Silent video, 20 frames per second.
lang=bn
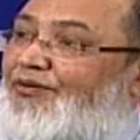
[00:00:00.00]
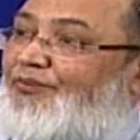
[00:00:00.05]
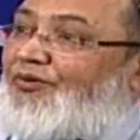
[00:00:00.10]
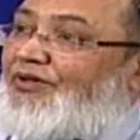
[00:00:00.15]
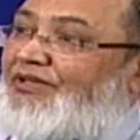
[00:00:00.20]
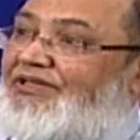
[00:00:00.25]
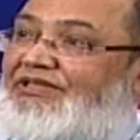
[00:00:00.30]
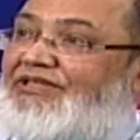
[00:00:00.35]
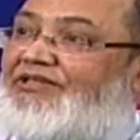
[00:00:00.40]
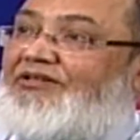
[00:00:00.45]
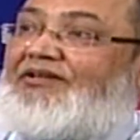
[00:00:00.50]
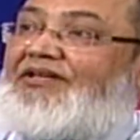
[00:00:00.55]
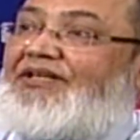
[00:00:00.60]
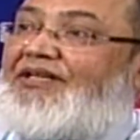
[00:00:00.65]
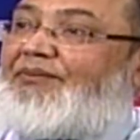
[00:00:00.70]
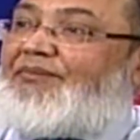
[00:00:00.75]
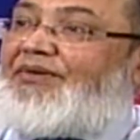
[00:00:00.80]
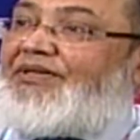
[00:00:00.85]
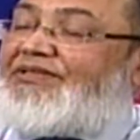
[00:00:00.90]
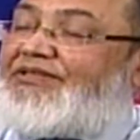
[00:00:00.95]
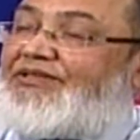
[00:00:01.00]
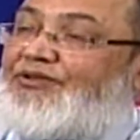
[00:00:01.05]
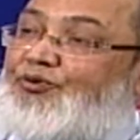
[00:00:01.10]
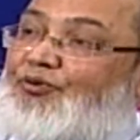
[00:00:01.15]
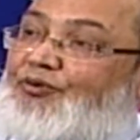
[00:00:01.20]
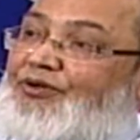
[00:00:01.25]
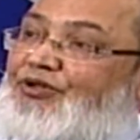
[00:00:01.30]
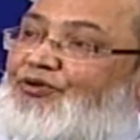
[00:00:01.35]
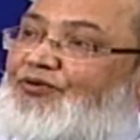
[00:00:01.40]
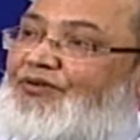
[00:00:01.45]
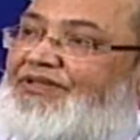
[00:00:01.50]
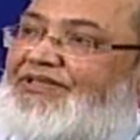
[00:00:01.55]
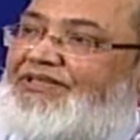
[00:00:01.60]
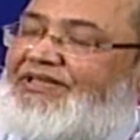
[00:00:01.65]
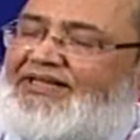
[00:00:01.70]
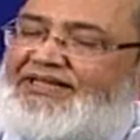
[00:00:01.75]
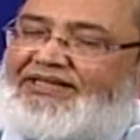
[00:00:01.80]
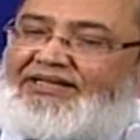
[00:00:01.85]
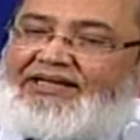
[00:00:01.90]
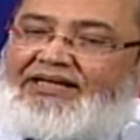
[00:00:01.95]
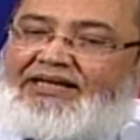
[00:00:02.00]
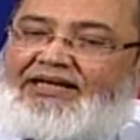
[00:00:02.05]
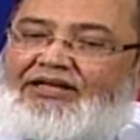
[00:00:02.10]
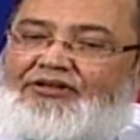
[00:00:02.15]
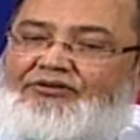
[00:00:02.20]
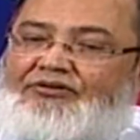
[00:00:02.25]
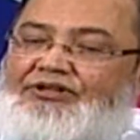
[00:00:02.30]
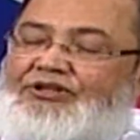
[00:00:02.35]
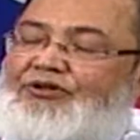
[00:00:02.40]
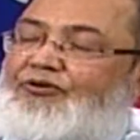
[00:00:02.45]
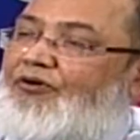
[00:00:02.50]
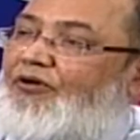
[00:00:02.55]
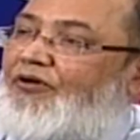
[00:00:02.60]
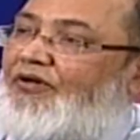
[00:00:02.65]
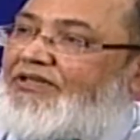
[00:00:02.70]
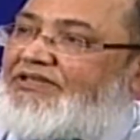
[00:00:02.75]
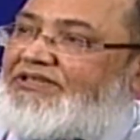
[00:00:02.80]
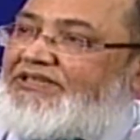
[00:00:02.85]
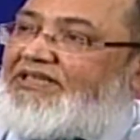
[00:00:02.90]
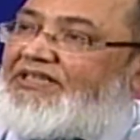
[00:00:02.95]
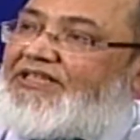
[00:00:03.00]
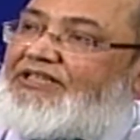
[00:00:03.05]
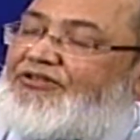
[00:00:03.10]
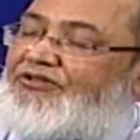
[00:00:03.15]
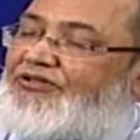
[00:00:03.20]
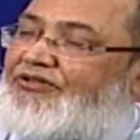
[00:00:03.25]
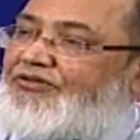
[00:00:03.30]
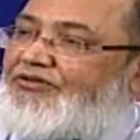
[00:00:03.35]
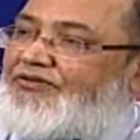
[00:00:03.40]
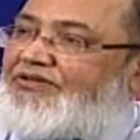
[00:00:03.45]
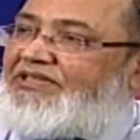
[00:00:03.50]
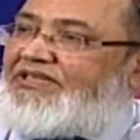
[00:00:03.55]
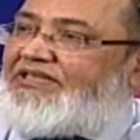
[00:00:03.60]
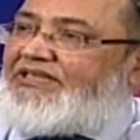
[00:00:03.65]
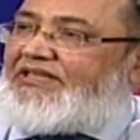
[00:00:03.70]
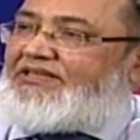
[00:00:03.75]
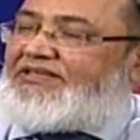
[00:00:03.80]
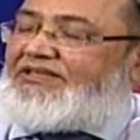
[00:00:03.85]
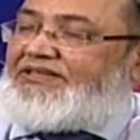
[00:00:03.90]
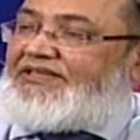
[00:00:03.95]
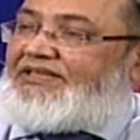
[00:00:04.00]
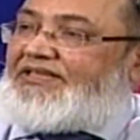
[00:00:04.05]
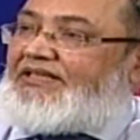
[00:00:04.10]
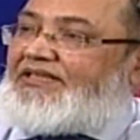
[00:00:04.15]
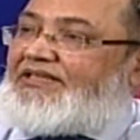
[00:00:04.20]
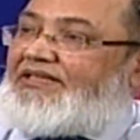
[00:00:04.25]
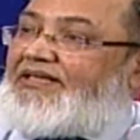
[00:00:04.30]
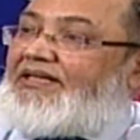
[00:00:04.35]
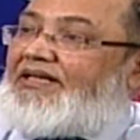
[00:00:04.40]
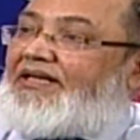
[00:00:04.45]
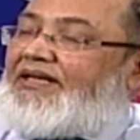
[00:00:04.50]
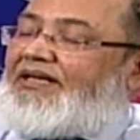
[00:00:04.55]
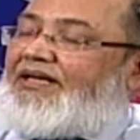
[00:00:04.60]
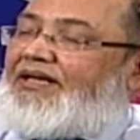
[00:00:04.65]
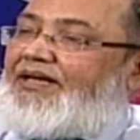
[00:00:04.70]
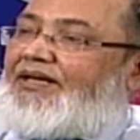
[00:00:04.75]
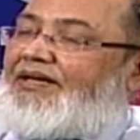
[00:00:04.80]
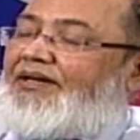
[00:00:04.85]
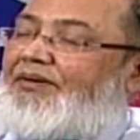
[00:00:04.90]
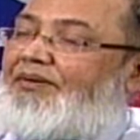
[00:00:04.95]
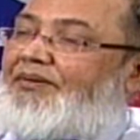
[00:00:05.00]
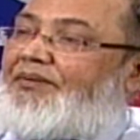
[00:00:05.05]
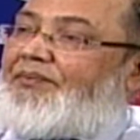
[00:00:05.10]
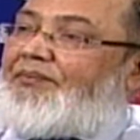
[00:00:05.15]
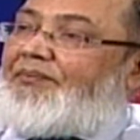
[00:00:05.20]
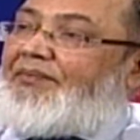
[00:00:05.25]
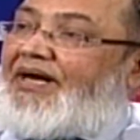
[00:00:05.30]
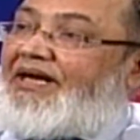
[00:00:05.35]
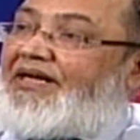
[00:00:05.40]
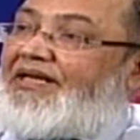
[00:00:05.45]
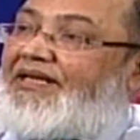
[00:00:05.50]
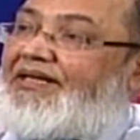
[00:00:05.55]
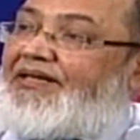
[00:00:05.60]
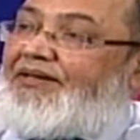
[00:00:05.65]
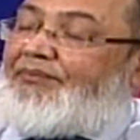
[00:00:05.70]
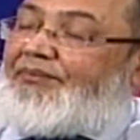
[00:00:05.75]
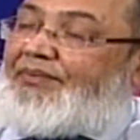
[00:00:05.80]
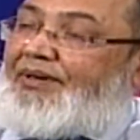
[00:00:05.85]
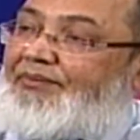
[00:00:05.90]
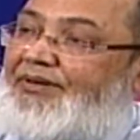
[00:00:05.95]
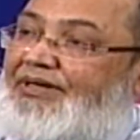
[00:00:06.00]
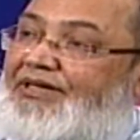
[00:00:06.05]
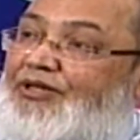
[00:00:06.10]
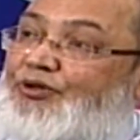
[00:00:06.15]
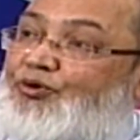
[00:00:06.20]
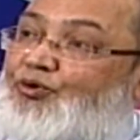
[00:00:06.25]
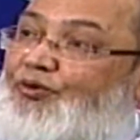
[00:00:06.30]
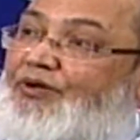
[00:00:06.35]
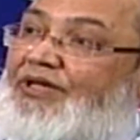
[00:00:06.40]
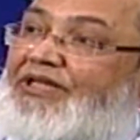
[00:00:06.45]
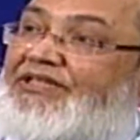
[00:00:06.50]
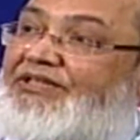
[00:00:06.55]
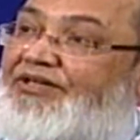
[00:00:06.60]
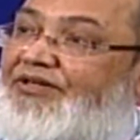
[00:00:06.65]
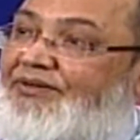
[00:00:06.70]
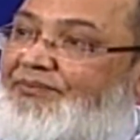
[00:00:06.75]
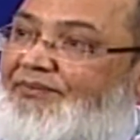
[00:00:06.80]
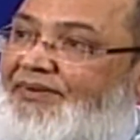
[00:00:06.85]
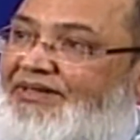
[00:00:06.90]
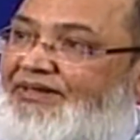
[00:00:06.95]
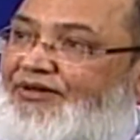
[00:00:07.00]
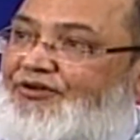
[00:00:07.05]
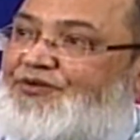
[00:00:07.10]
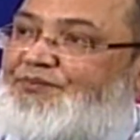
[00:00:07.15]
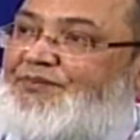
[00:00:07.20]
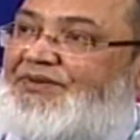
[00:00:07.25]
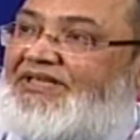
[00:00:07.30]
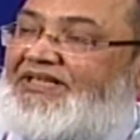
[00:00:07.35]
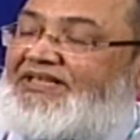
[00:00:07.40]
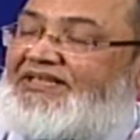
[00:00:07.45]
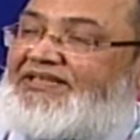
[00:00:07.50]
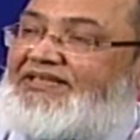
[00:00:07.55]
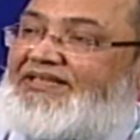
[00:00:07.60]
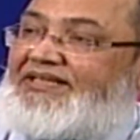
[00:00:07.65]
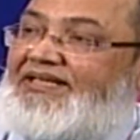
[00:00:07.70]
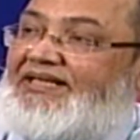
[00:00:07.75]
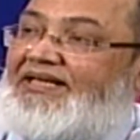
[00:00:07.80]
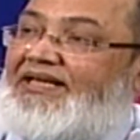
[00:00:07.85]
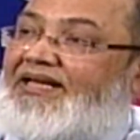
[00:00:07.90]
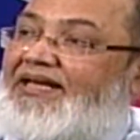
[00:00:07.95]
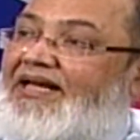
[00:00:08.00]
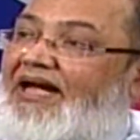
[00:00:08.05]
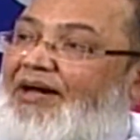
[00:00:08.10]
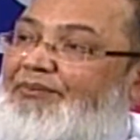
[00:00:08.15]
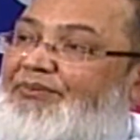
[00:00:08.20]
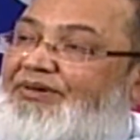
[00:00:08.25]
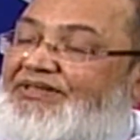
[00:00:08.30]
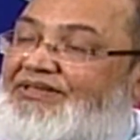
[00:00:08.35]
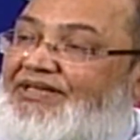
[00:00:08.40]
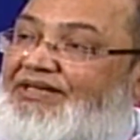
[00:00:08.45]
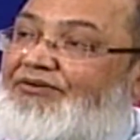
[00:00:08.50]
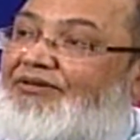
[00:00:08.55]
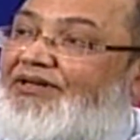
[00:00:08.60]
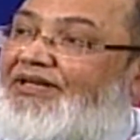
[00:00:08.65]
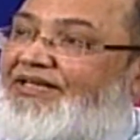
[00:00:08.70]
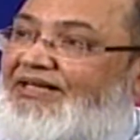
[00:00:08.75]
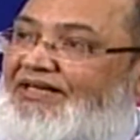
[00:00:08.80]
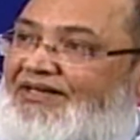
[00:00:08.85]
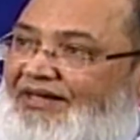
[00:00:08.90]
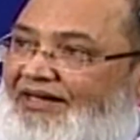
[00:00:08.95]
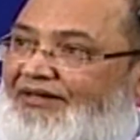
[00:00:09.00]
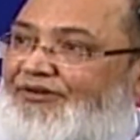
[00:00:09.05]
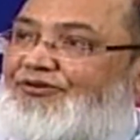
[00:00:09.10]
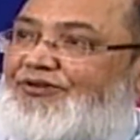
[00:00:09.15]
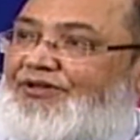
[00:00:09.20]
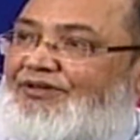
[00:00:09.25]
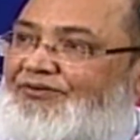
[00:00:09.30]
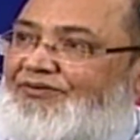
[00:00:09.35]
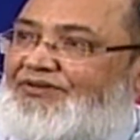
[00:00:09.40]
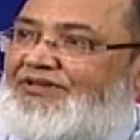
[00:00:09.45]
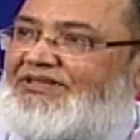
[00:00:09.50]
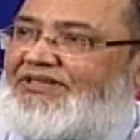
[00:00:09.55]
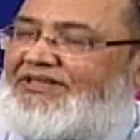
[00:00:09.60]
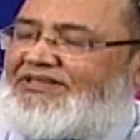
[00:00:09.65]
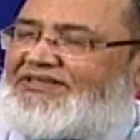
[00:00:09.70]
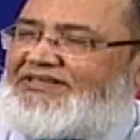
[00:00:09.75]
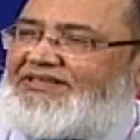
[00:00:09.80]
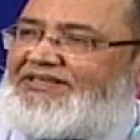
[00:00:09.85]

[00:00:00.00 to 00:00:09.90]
বলে দিতে হয় এটা এমার্জেন্সি দৌড়ে চলে যান তো নিউরোলজিতে কিছু কিছু জিনিস আছে যেটাতে মাকে বাবাকে দৌড়াতে হয় বা হসপিটালের দিকে আমি সেগুলো নিয়ে আলোচনা করতে যাচ্ছি